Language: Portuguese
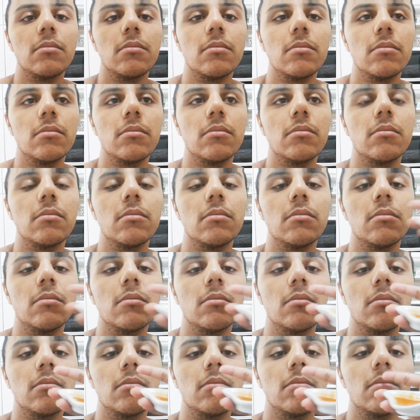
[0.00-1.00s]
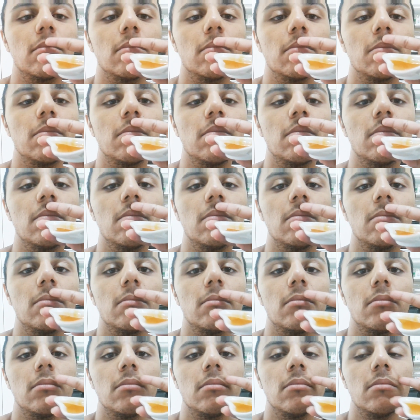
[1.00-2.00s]
então, gente, vamos aplicar desse lado
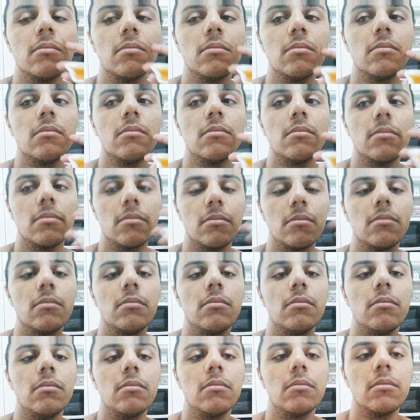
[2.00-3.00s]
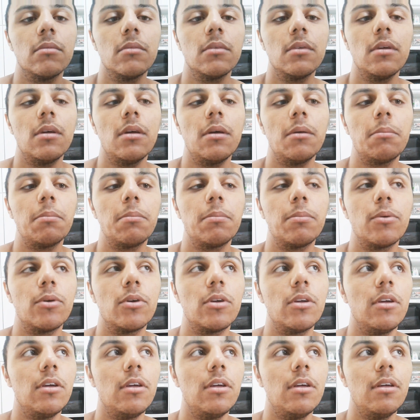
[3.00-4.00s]
aqui, ó, tá? Diego, vocês vão ver porque... a
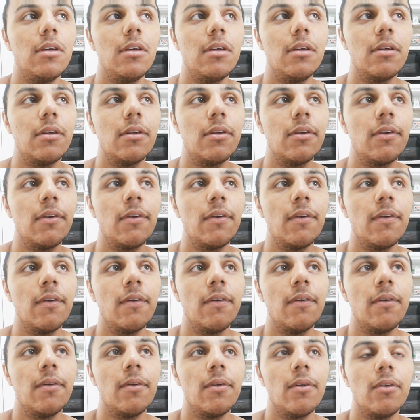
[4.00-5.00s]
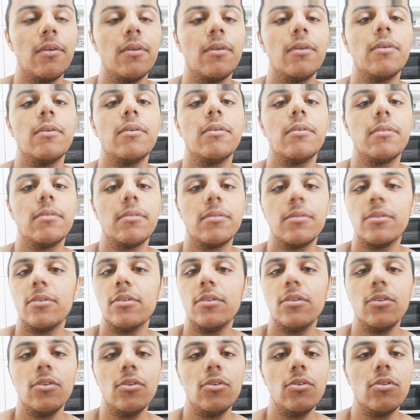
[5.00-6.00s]
diferença mesmo. Porque como eu sou mulher, não,
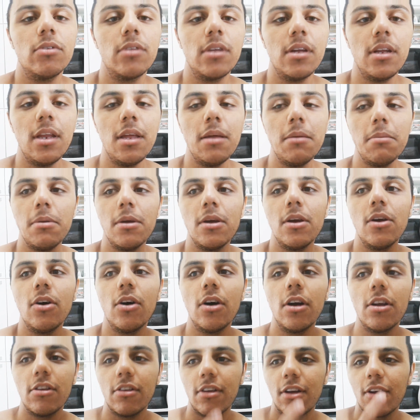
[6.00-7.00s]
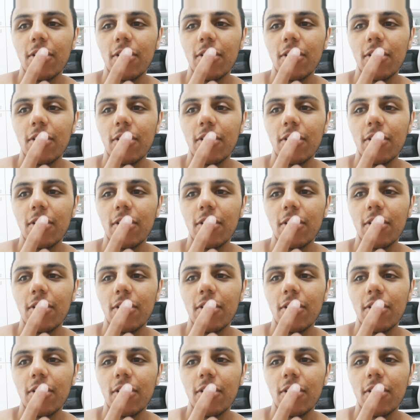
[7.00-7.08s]
eu não, não tenho tanto. Bigode,